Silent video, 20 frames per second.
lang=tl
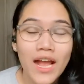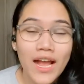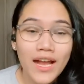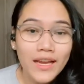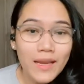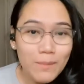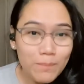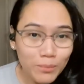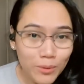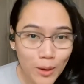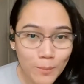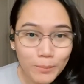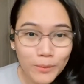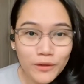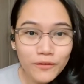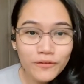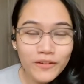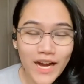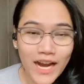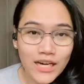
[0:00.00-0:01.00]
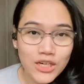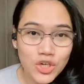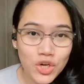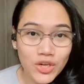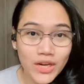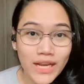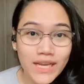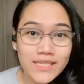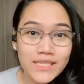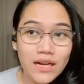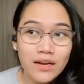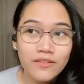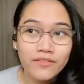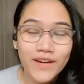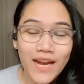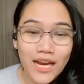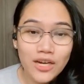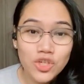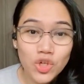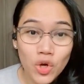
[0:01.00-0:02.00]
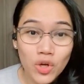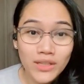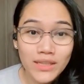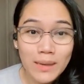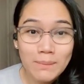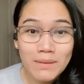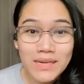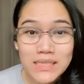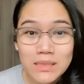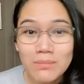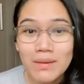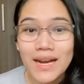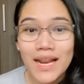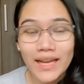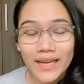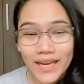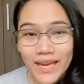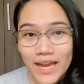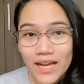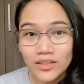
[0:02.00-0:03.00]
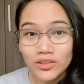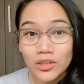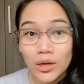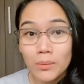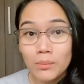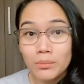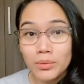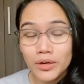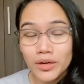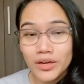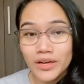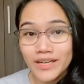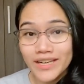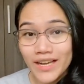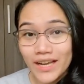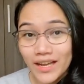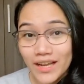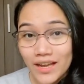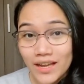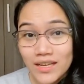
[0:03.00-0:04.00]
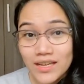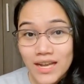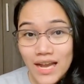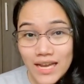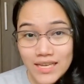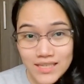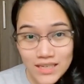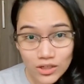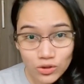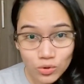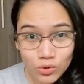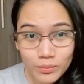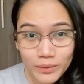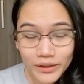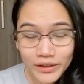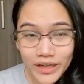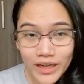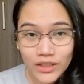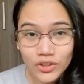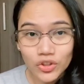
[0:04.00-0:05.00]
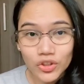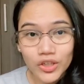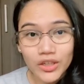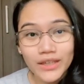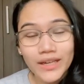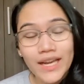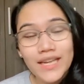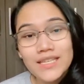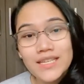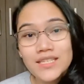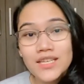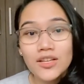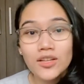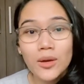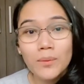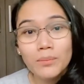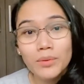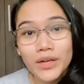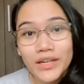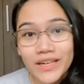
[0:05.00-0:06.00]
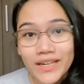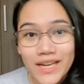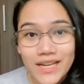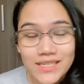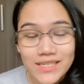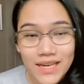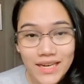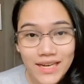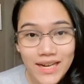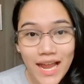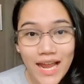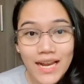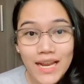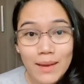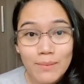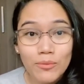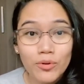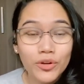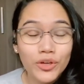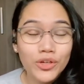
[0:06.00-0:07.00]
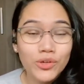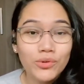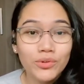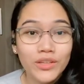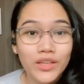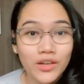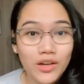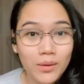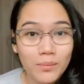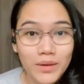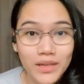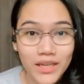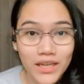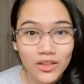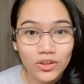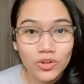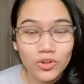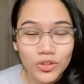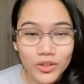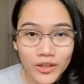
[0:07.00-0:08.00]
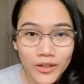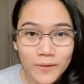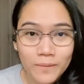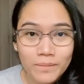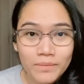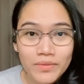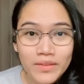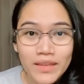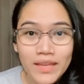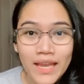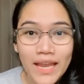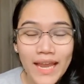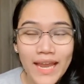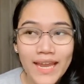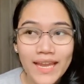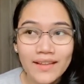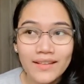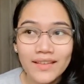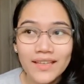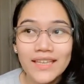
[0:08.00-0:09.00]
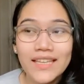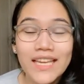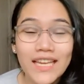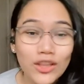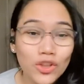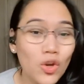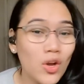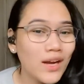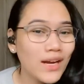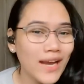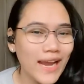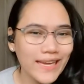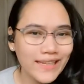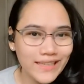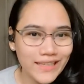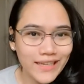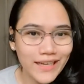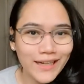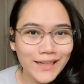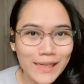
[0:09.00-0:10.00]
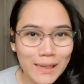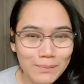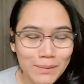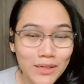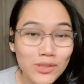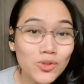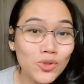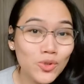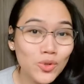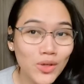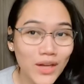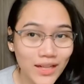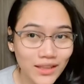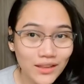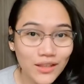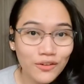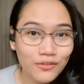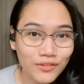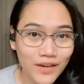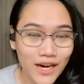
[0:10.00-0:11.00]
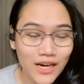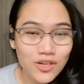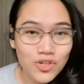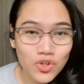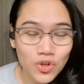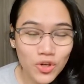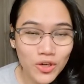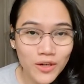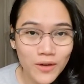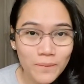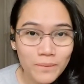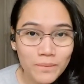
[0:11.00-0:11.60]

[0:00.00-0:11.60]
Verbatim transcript: Ang improper fraction ay isang fraction na mas malaki ang number niya as a numerator kaysa sa number na nasa ilalim or yung denominator. And hindi ito ang ideal na pagsusulat ng fraction.